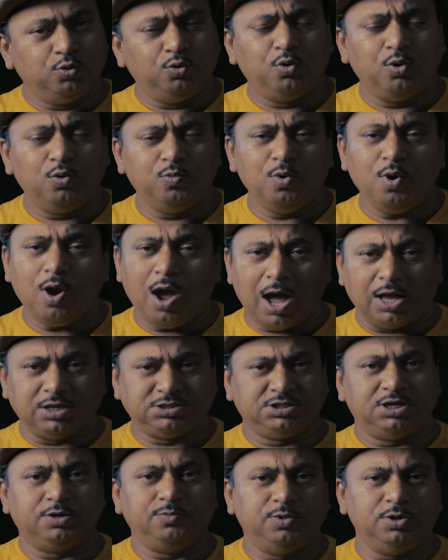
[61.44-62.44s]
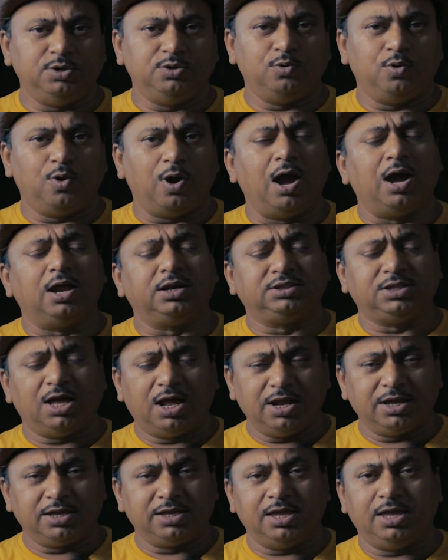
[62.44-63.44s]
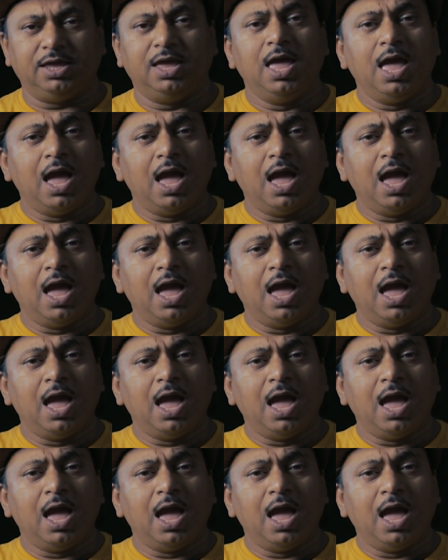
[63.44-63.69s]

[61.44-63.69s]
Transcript: শুরু করব আজকের ভিডিও আর তার আগে